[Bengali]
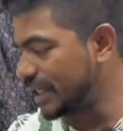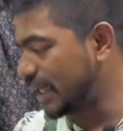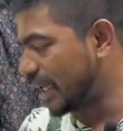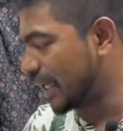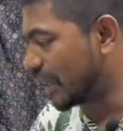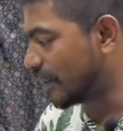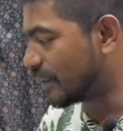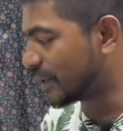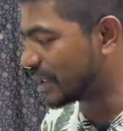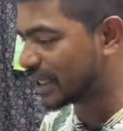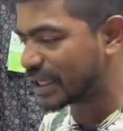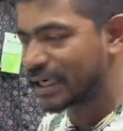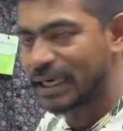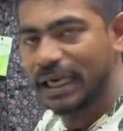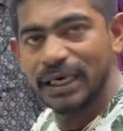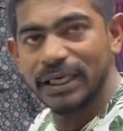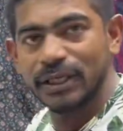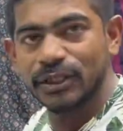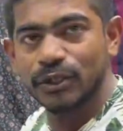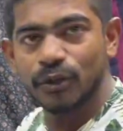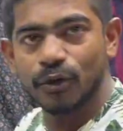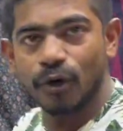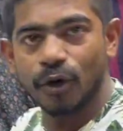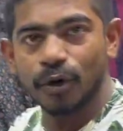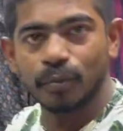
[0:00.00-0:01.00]
আর আমাদের
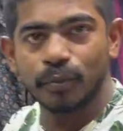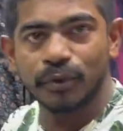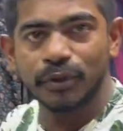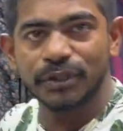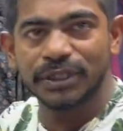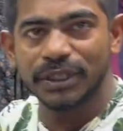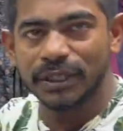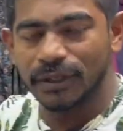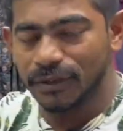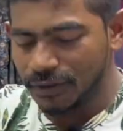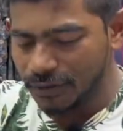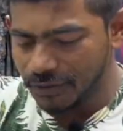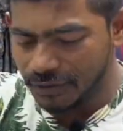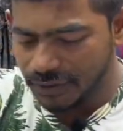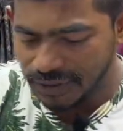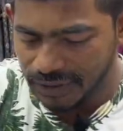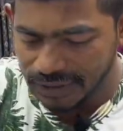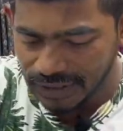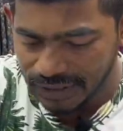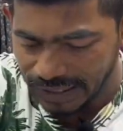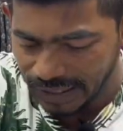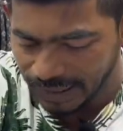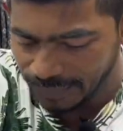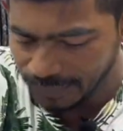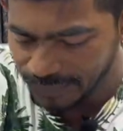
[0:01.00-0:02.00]
কালেকশন অল্প ছিল
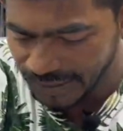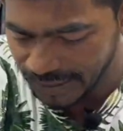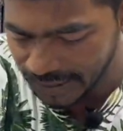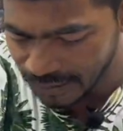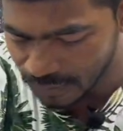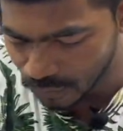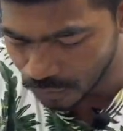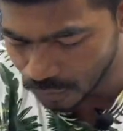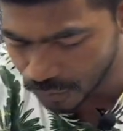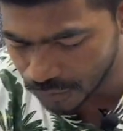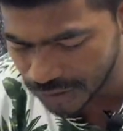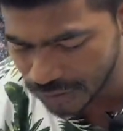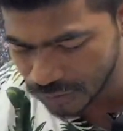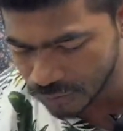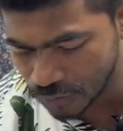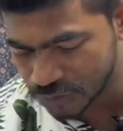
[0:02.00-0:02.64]
আমরা এগুলো কিন্তু